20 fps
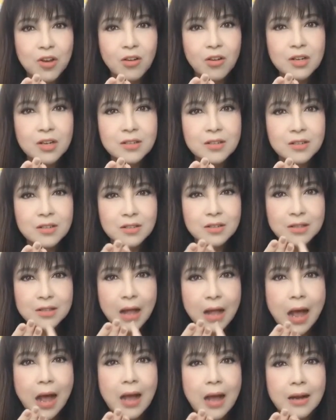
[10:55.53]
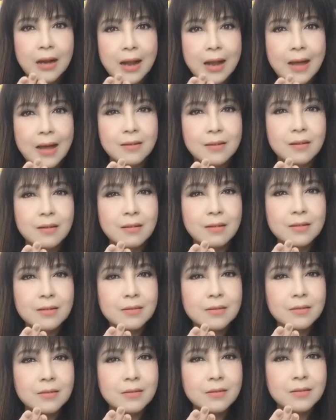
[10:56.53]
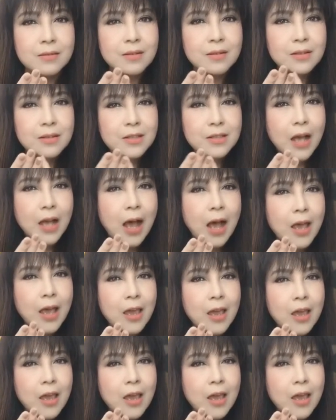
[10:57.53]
ก็คือทางรัดก็คือ ใช้